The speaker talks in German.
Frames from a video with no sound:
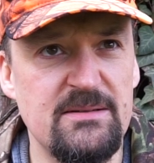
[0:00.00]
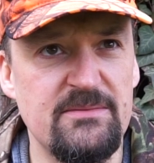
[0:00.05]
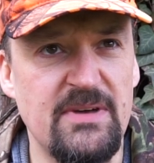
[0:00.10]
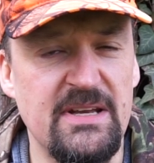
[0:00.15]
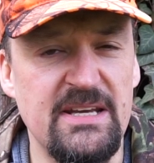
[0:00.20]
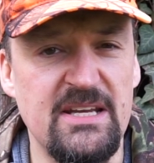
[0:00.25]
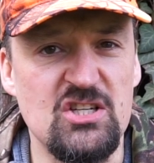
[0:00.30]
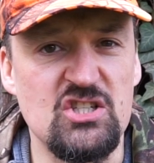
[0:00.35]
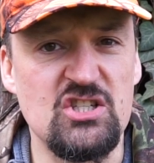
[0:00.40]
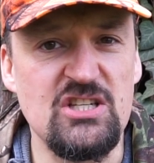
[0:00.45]

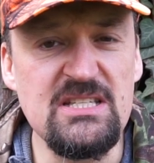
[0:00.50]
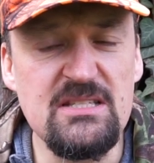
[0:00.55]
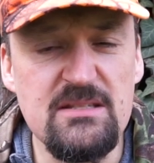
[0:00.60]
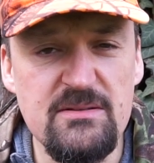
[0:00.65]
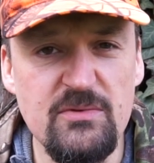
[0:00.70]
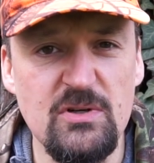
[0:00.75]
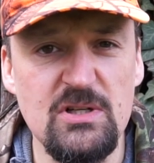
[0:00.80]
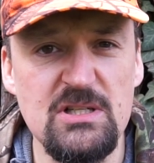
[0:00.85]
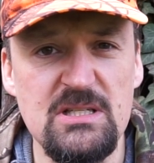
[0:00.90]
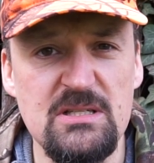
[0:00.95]
wenn ihr
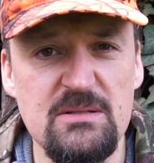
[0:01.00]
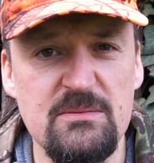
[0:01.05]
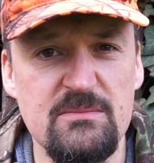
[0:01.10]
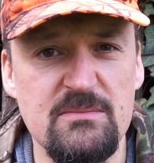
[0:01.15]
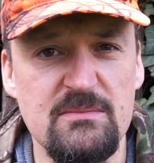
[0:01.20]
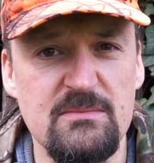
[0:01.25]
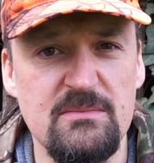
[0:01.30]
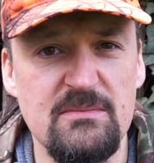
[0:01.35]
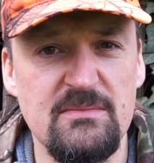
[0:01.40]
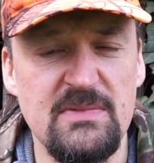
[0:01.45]
schießen wollt,
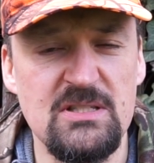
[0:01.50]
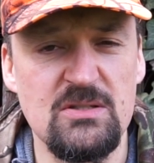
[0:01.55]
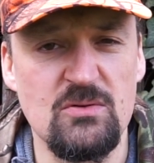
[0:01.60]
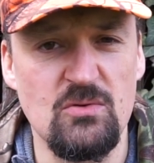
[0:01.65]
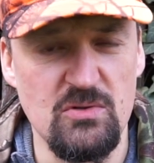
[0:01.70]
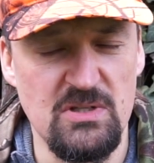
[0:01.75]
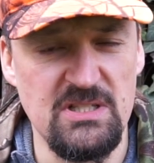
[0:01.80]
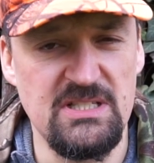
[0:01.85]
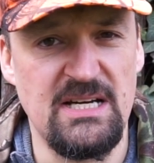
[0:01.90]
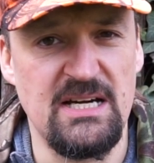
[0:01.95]
wenn es
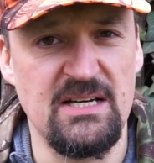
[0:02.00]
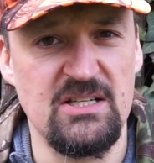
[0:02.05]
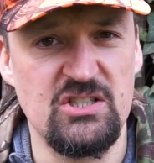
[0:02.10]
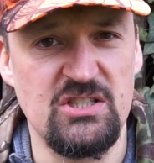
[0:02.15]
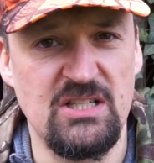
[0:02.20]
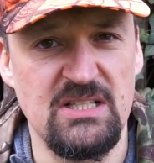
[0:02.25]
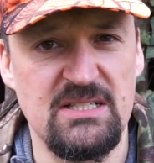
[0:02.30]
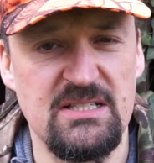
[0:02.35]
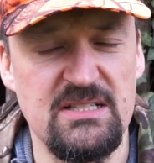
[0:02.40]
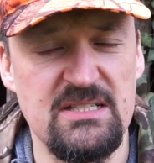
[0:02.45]
Rotlicht
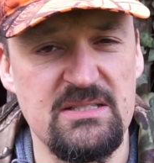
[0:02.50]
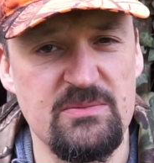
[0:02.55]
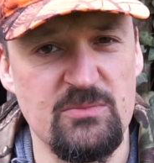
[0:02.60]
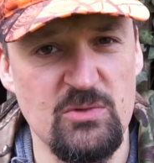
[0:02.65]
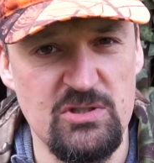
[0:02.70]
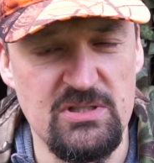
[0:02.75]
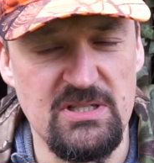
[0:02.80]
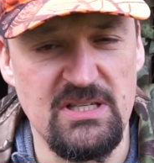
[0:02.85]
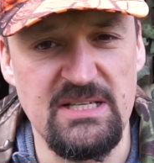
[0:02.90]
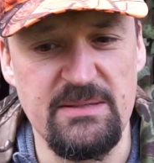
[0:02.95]
angeschaltet ist,
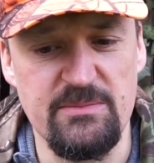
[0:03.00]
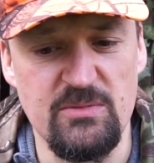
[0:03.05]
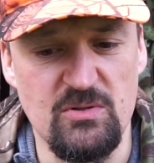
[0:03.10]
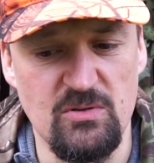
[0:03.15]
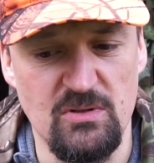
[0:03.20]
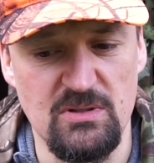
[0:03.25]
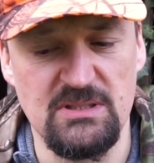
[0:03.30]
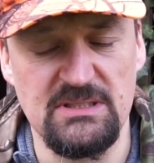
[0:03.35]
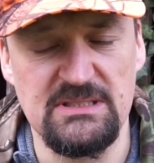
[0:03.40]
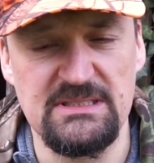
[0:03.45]
müsst ihr eben
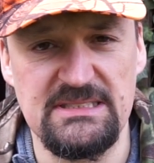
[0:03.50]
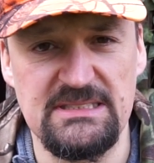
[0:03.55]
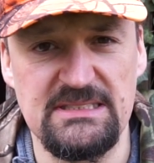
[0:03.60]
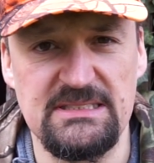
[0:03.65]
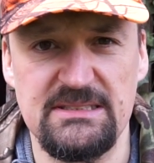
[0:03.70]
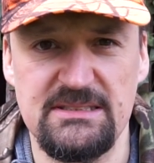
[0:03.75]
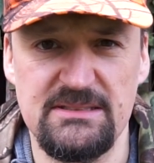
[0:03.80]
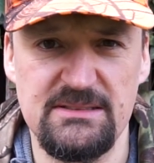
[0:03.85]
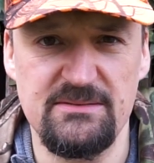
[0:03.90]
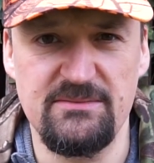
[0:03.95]
gucken,
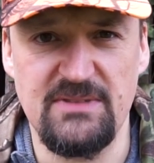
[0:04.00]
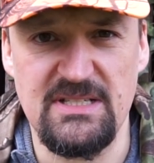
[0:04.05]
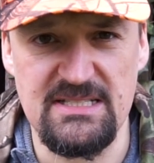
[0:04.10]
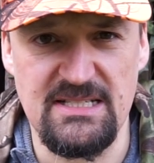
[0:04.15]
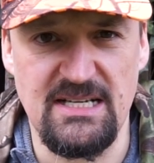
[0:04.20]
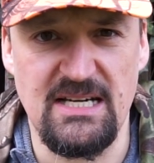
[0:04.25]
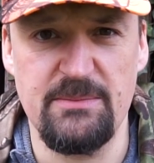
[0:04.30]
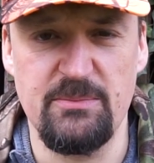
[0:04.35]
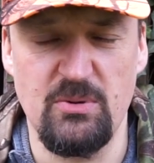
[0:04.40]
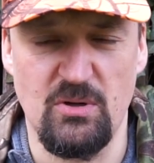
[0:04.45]
äh, was
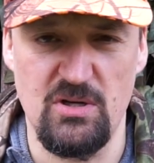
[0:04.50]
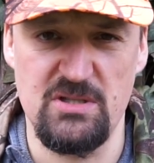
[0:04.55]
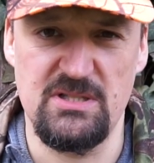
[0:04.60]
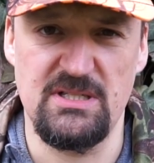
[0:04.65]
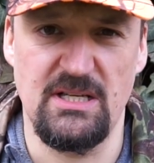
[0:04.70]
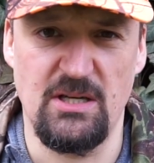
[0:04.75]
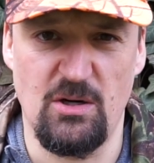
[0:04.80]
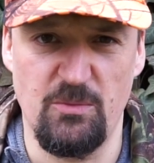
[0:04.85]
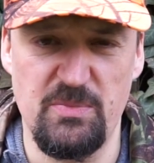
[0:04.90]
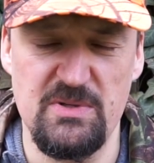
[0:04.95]
gerade bei euch
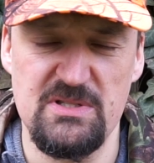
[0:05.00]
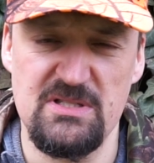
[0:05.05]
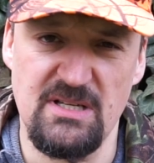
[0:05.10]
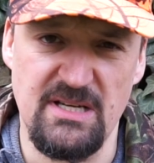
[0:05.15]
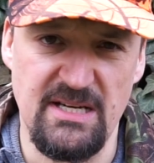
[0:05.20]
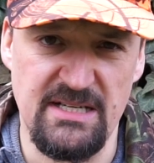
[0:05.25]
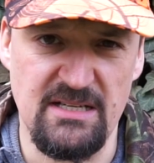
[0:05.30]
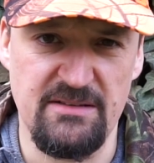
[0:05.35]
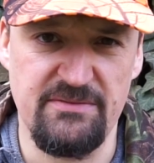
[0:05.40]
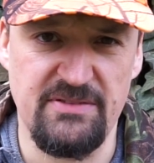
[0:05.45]
erlaubt ist. In
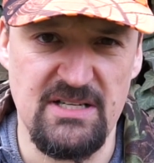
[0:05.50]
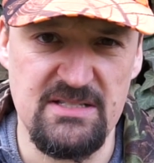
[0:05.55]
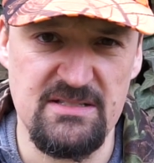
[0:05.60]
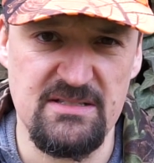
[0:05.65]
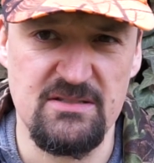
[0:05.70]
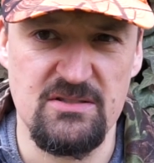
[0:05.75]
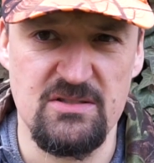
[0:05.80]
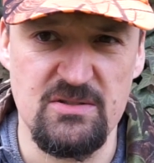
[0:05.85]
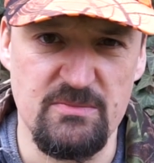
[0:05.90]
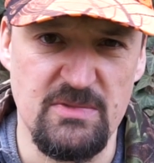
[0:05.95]
Rheinland-Pfalz
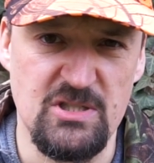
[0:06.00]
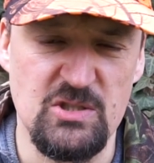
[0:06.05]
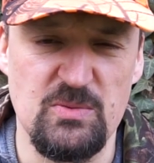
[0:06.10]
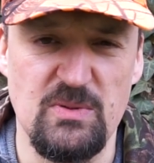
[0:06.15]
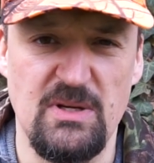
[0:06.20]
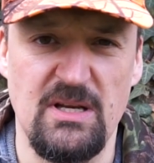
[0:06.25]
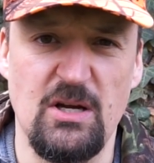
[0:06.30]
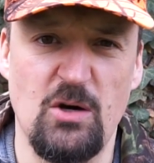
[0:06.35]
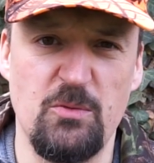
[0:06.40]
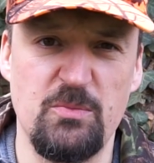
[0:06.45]
ist es zum
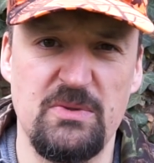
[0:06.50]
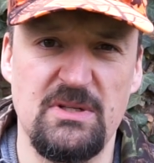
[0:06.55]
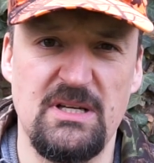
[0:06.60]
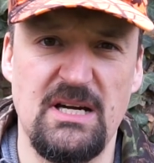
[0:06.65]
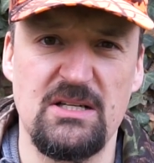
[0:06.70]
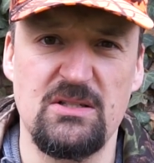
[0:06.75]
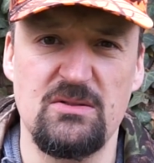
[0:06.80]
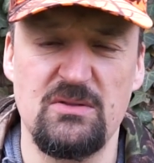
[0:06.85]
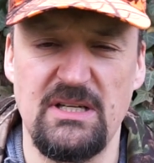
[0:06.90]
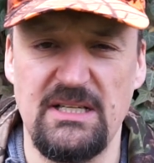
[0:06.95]
Beispiel erlaubt
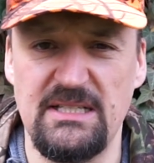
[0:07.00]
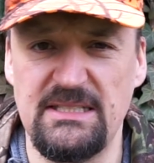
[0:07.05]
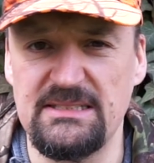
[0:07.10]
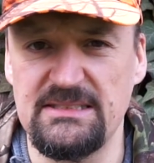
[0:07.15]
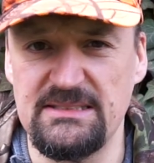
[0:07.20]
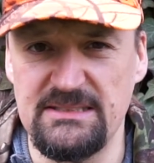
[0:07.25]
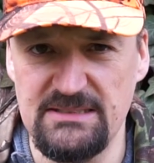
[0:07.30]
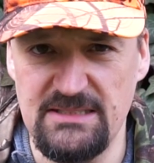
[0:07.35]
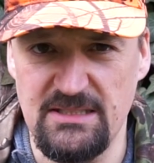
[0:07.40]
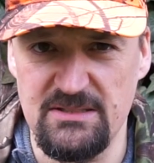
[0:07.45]
aktuell,
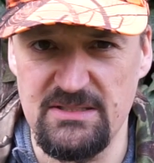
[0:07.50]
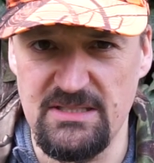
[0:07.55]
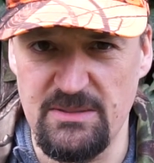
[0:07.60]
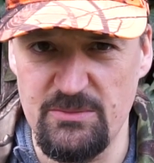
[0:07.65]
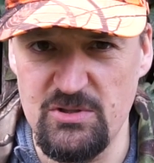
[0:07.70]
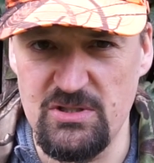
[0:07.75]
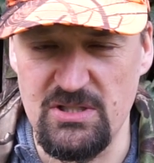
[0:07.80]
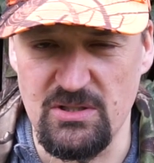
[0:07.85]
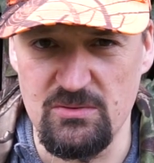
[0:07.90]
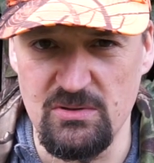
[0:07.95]
ne? also da
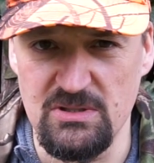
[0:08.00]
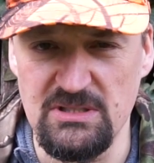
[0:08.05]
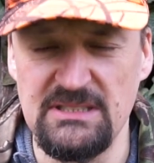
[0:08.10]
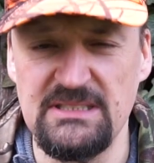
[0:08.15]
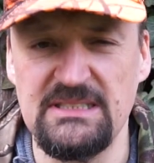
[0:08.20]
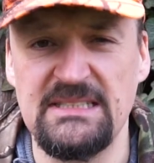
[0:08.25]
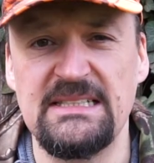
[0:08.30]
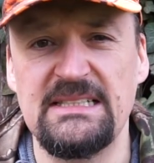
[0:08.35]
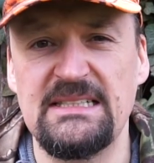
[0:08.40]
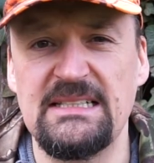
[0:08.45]
müsst ihr
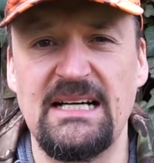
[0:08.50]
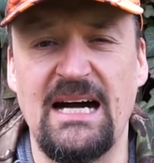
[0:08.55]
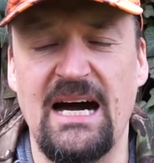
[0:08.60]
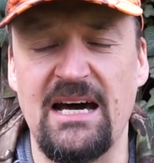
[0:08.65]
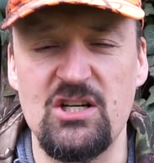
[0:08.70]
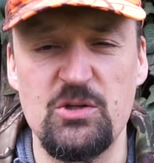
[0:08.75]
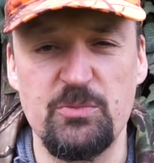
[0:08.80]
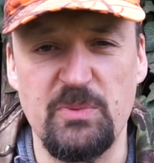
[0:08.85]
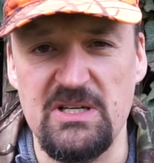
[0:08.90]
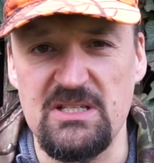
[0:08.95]
gucken.
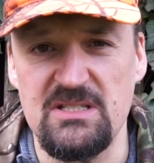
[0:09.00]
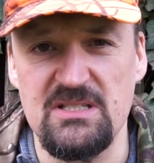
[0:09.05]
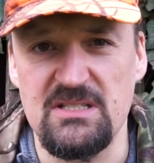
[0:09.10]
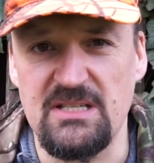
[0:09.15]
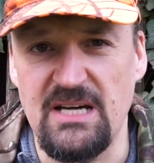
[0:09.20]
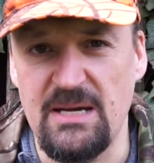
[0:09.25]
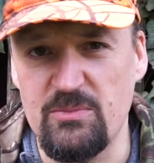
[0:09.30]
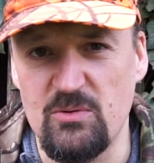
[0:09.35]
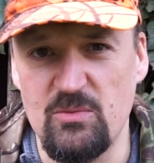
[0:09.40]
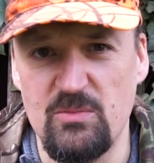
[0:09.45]
Ansprechen ist
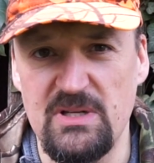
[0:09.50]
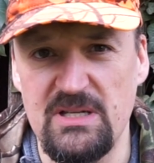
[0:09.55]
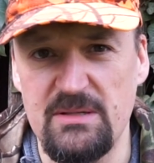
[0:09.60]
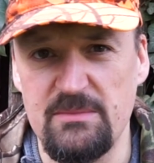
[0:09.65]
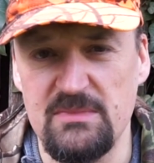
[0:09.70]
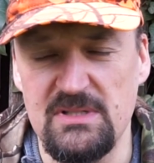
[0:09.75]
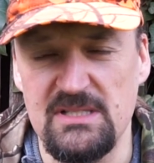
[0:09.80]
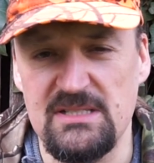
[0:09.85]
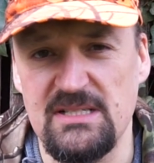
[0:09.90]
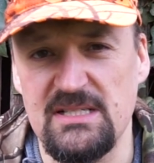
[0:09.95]
kein
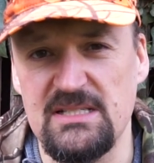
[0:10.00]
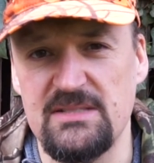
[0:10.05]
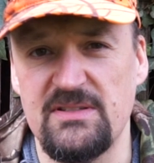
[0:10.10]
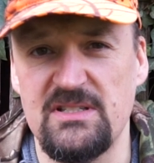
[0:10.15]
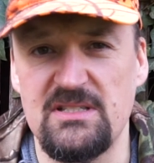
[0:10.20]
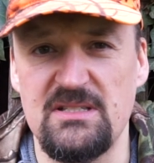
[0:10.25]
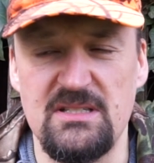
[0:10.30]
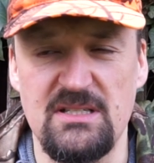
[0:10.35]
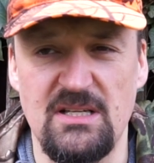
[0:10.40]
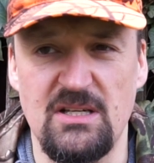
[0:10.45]
Problem, das heißt, wenn
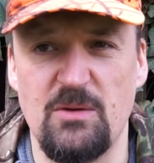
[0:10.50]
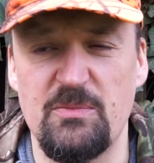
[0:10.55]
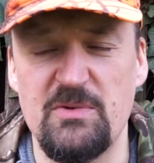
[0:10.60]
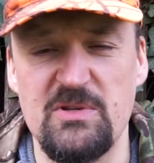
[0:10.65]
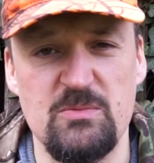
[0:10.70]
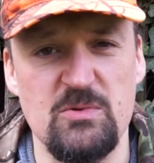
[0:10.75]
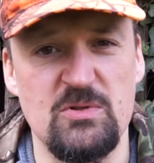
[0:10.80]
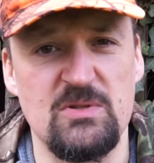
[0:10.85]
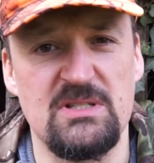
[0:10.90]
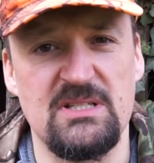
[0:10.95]
es nicht erlaubt
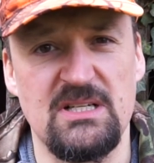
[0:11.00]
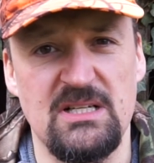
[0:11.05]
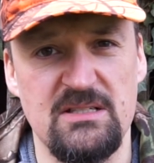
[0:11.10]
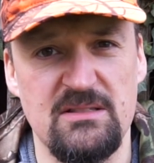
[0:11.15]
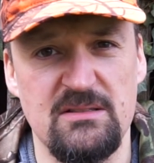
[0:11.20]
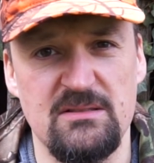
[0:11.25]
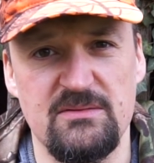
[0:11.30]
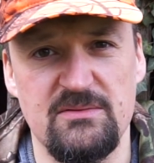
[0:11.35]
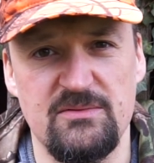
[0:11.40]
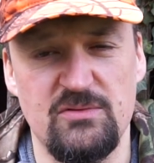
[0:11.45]
ist, müsst ihr es
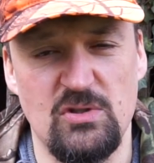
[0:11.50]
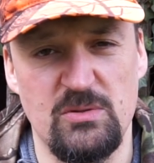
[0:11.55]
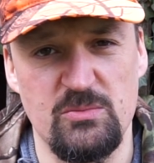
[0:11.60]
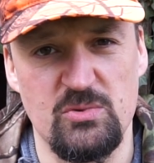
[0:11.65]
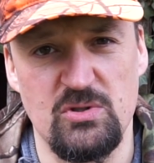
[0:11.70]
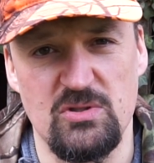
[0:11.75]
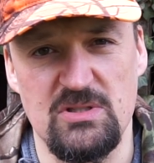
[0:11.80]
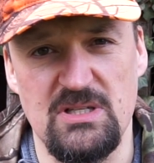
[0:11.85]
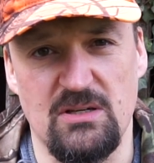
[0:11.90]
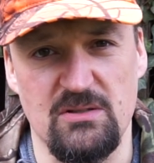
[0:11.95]
halt vor dem
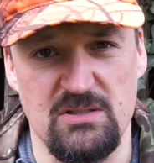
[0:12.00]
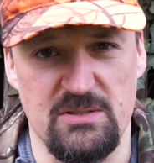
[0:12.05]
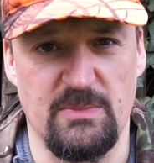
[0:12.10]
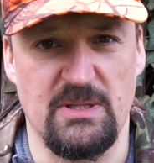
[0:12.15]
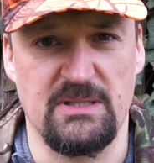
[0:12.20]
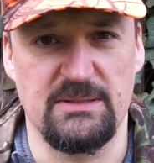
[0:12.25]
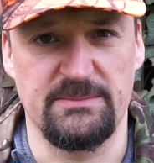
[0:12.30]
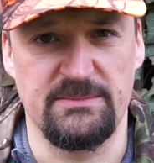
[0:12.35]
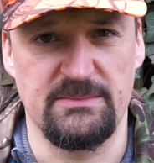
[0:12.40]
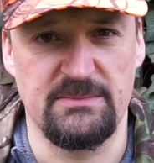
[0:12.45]
Schuss
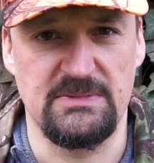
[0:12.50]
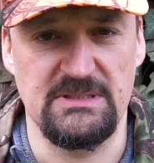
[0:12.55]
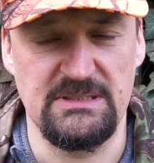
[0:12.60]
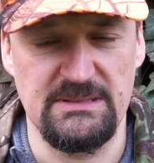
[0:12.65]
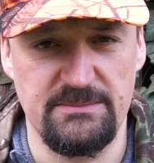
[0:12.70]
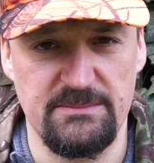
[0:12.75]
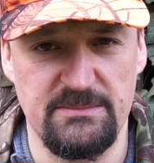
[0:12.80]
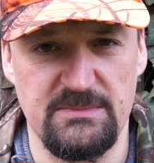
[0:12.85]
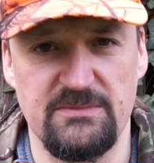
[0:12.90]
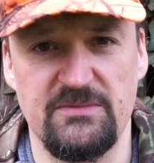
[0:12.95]
ausmachen.
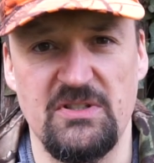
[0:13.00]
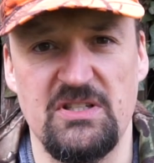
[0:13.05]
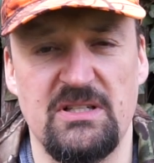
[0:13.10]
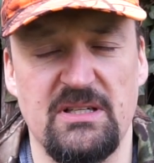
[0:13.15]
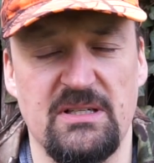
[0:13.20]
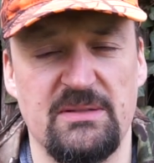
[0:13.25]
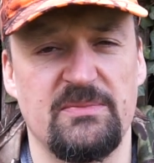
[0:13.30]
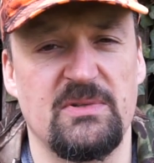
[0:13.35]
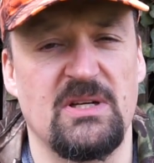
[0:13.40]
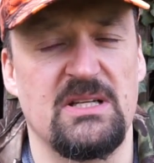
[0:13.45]
Ne?
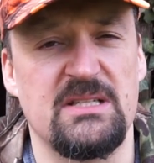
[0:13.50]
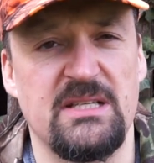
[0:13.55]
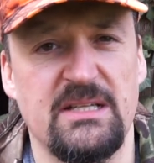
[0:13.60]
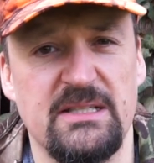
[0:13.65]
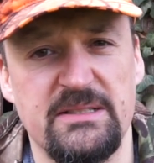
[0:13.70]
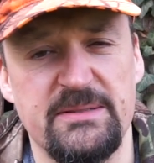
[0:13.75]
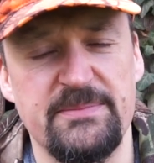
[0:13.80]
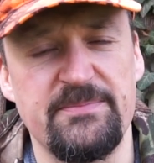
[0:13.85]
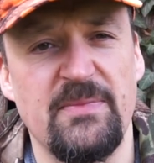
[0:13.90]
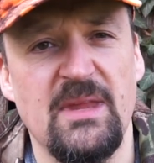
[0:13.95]
Wichtig, dran
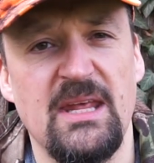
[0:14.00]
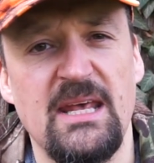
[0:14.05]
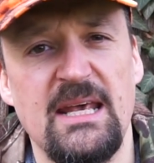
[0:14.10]
denken.